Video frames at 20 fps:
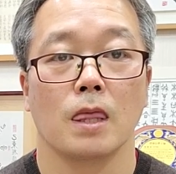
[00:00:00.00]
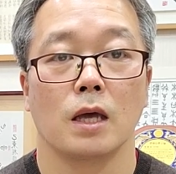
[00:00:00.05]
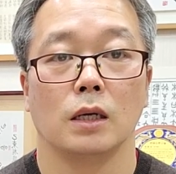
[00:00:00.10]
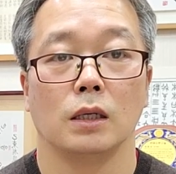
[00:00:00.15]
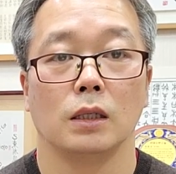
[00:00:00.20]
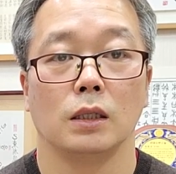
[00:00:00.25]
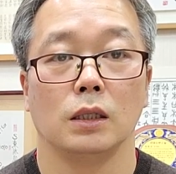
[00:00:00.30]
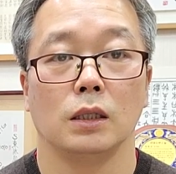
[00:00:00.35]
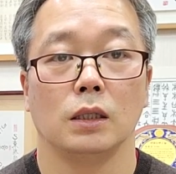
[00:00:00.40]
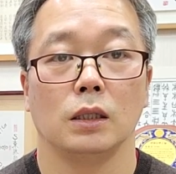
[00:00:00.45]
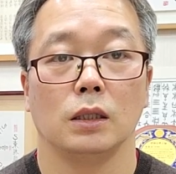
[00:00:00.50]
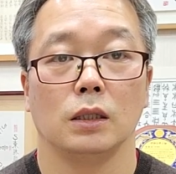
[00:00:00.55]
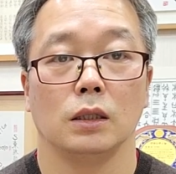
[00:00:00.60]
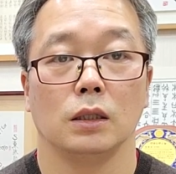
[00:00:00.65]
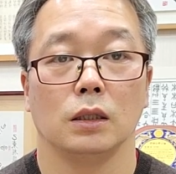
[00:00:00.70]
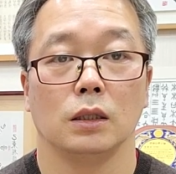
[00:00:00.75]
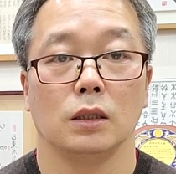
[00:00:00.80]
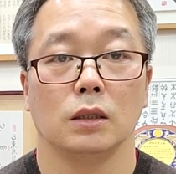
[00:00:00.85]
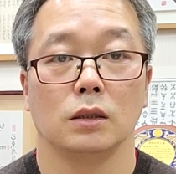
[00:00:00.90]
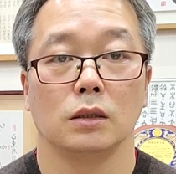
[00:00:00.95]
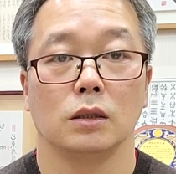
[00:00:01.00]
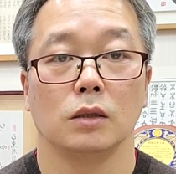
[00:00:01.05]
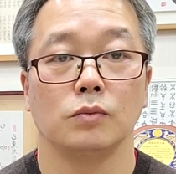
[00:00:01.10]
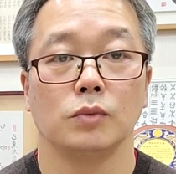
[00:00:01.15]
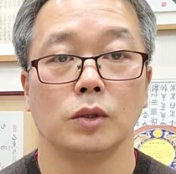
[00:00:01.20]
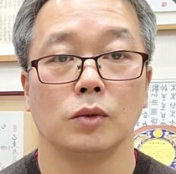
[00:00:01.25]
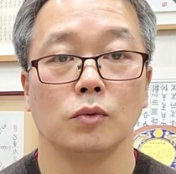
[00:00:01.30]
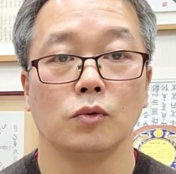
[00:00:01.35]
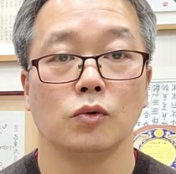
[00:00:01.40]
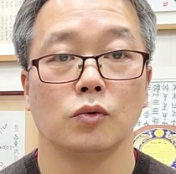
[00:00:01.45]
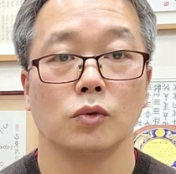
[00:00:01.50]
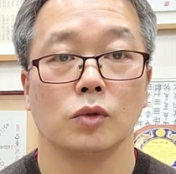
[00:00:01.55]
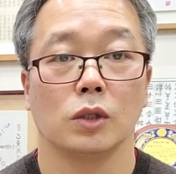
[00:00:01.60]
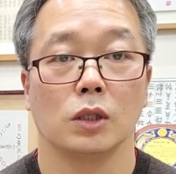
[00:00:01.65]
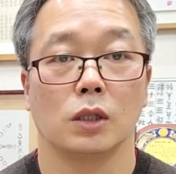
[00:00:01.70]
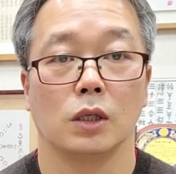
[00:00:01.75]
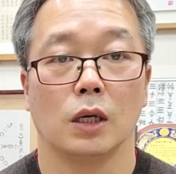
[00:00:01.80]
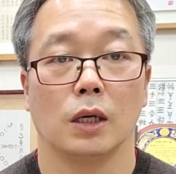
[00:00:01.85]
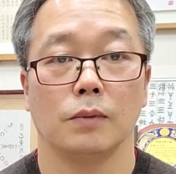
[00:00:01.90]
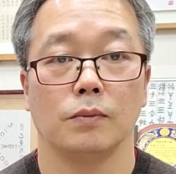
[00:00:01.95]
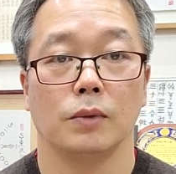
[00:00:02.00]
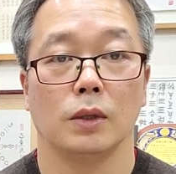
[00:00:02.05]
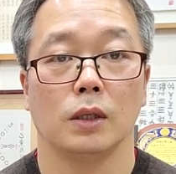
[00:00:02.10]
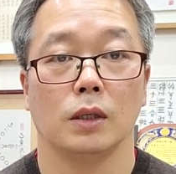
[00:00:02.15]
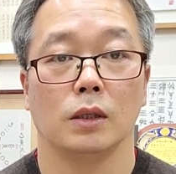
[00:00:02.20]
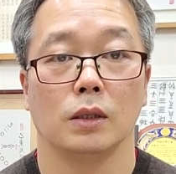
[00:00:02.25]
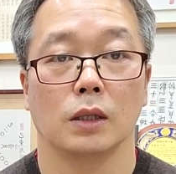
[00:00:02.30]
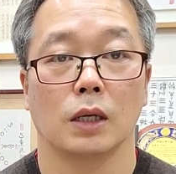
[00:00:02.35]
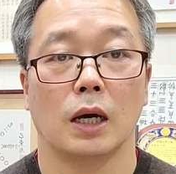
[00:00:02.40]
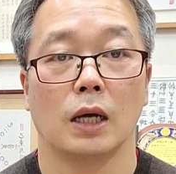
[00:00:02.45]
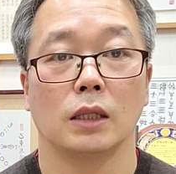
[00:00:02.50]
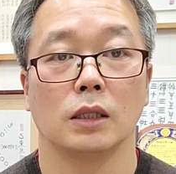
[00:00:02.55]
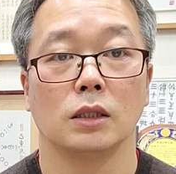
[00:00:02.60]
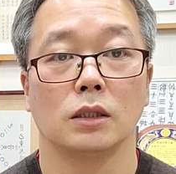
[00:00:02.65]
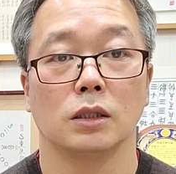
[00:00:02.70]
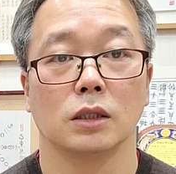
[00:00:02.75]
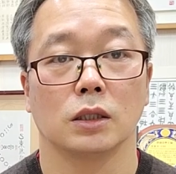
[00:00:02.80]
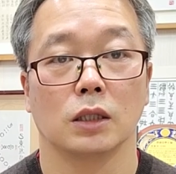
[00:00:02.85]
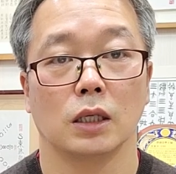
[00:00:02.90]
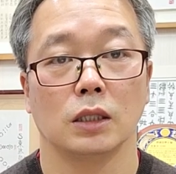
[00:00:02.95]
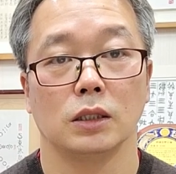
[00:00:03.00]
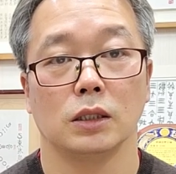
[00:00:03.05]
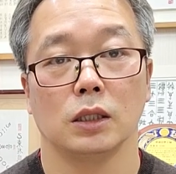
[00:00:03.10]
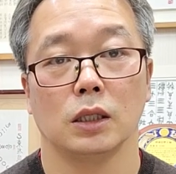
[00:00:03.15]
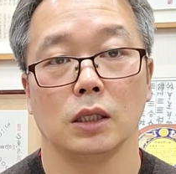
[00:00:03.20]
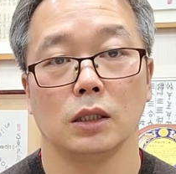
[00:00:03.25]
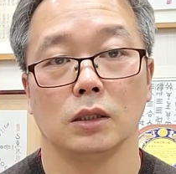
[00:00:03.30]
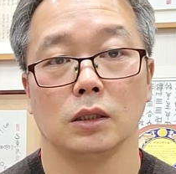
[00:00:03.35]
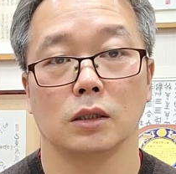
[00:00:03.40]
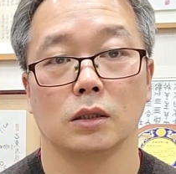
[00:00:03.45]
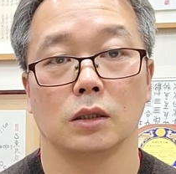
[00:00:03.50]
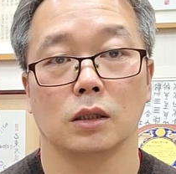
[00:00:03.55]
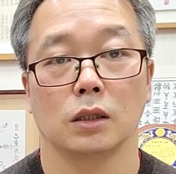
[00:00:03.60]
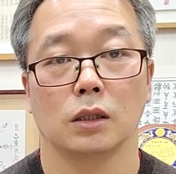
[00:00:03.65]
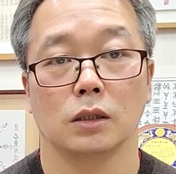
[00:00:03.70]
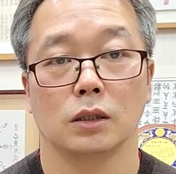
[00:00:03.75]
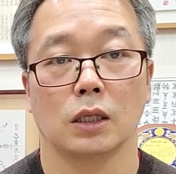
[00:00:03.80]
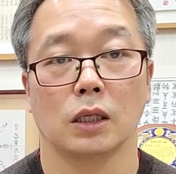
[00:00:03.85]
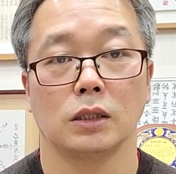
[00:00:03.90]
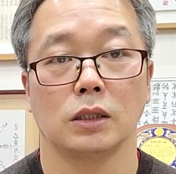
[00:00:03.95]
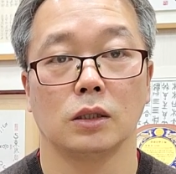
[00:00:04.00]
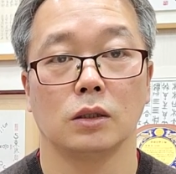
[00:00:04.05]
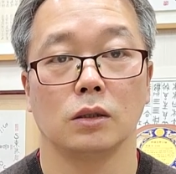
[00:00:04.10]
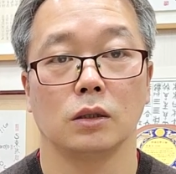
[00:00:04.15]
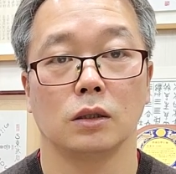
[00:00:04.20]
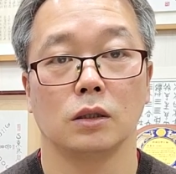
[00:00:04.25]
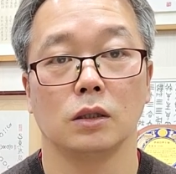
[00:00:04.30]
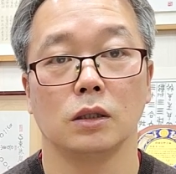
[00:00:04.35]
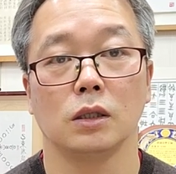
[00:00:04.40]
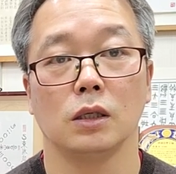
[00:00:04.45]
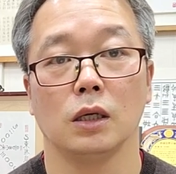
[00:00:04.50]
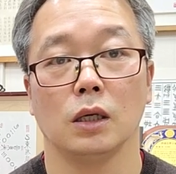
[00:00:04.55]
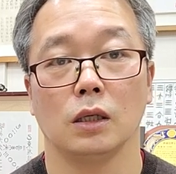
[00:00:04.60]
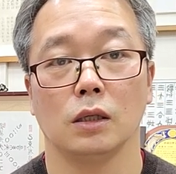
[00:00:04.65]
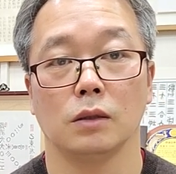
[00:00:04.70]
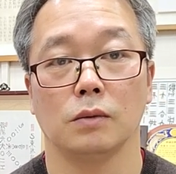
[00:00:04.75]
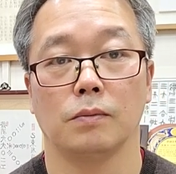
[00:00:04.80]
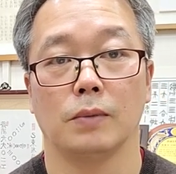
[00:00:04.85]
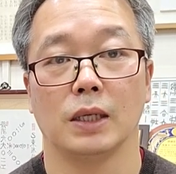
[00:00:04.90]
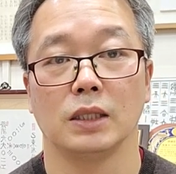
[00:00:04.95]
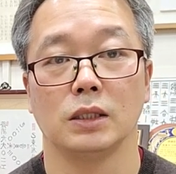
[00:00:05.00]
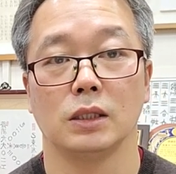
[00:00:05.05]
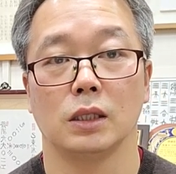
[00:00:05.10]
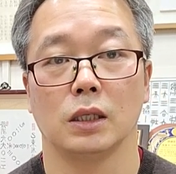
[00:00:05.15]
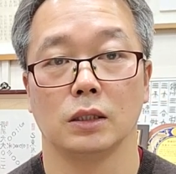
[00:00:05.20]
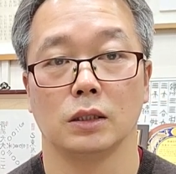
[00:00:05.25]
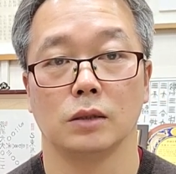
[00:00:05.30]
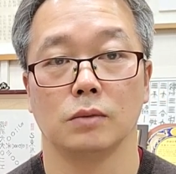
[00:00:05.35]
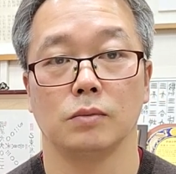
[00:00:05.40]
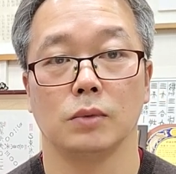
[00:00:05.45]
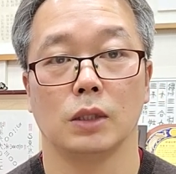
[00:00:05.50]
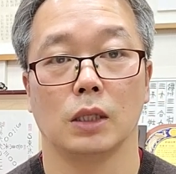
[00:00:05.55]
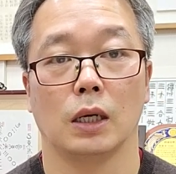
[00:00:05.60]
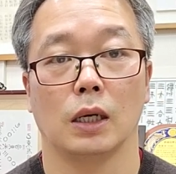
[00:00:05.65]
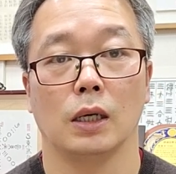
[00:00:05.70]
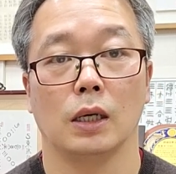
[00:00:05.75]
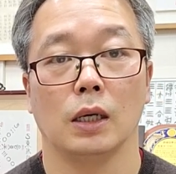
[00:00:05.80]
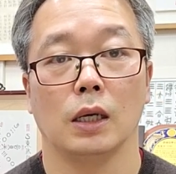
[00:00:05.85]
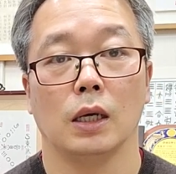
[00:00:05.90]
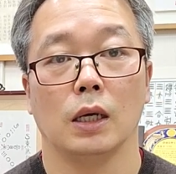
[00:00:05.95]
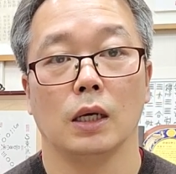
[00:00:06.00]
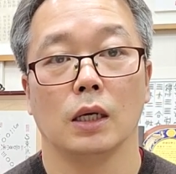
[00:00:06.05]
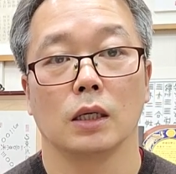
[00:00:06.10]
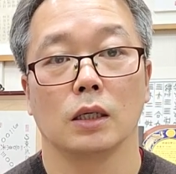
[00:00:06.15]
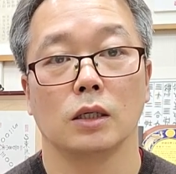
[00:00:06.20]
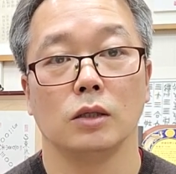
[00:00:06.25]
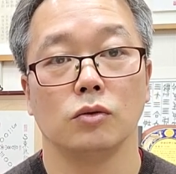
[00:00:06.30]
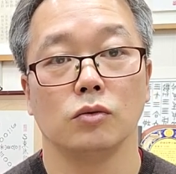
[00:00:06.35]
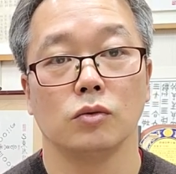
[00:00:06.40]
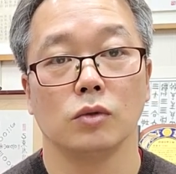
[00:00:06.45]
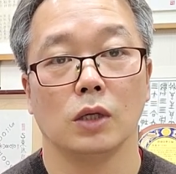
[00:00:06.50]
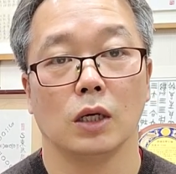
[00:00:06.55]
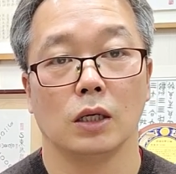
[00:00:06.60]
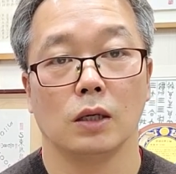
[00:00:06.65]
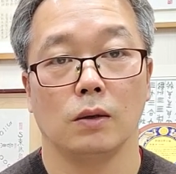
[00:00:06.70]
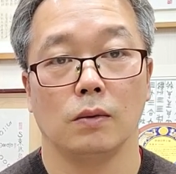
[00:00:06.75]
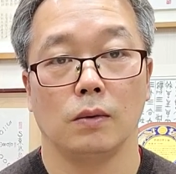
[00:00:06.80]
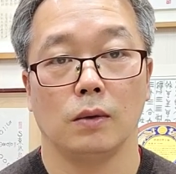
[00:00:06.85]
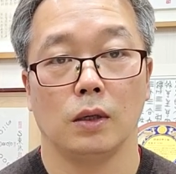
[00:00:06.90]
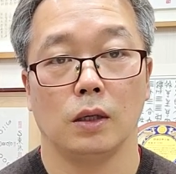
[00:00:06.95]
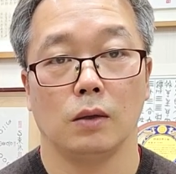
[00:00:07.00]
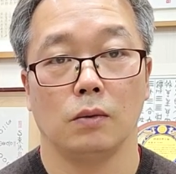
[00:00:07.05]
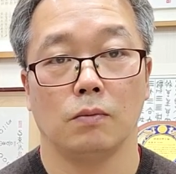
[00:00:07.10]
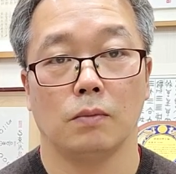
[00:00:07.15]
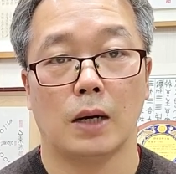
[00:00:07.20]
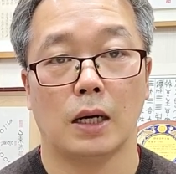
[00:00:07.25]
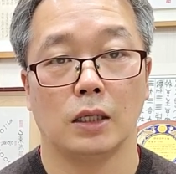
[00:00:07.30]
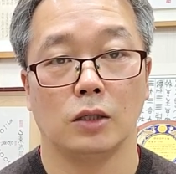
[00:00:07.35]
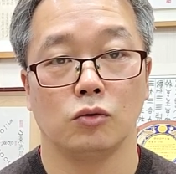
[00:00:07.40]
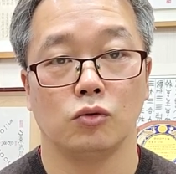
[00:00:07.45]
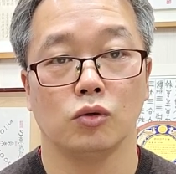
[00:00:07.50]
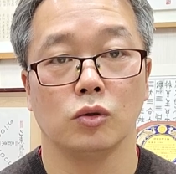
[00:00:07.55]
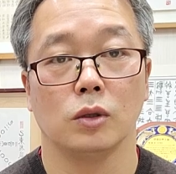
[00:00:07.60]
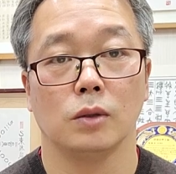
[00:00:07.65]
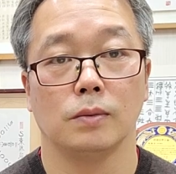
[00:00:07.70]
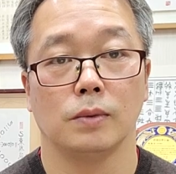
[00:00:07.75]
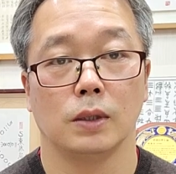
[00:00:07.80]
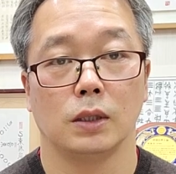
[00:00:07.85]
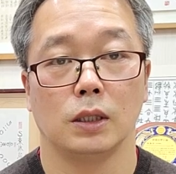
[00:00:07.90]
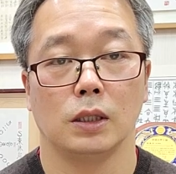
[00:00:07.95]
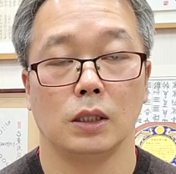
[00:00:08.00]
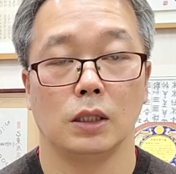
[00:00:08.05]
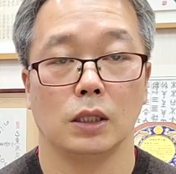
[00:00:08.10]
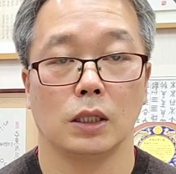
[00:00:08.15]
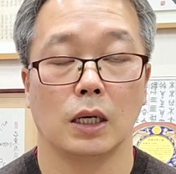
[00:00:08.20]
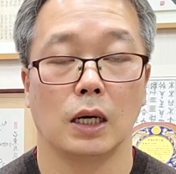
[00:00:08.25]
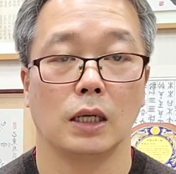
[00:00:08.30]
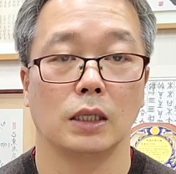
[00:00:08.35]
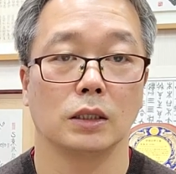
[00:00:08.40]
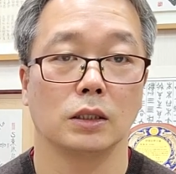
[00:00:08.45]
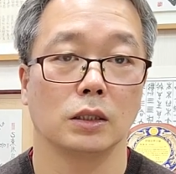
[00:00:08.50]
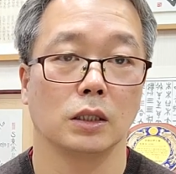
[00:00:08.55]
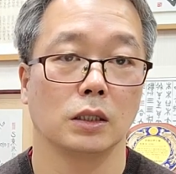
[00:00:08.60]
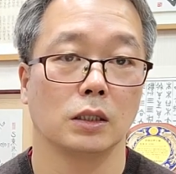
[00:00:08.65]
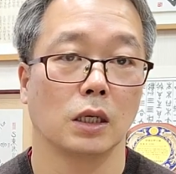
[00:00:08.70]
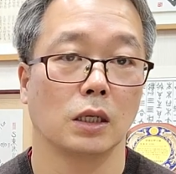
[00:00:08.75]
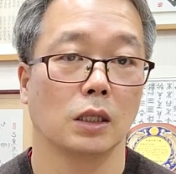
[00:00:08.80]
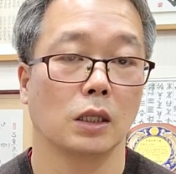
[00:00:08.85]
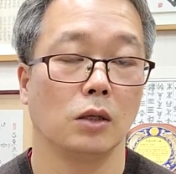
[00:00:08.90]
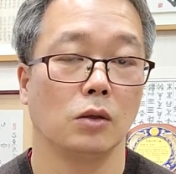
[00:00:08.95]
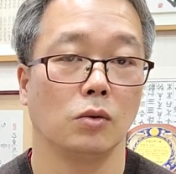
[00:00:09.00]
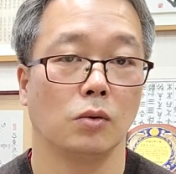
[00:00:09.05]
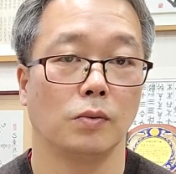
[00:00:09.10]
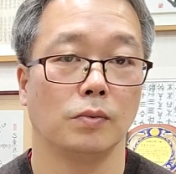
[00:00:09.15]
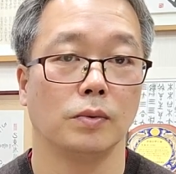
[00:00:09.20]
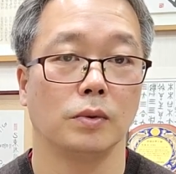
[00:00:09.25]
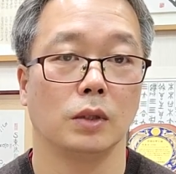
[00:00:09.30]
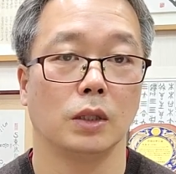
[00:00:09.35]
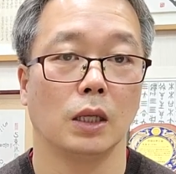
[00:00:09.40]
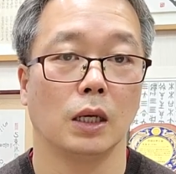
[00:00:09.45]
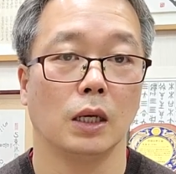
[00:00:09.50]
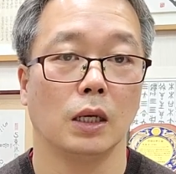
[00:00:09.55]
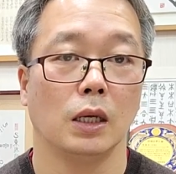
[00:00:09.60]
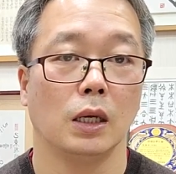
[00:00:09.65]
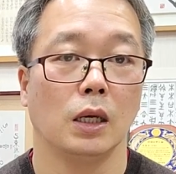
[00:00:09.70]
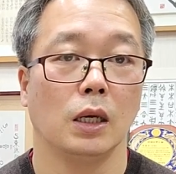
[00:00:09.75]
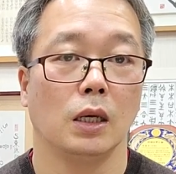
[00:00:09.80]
이 점심 굶기를 하면 간헐적 단식에 있어서 사실은 거기에는 맞진 않습니다. 근육량이 많이 줄어버릴 가능성이 상당히 높은데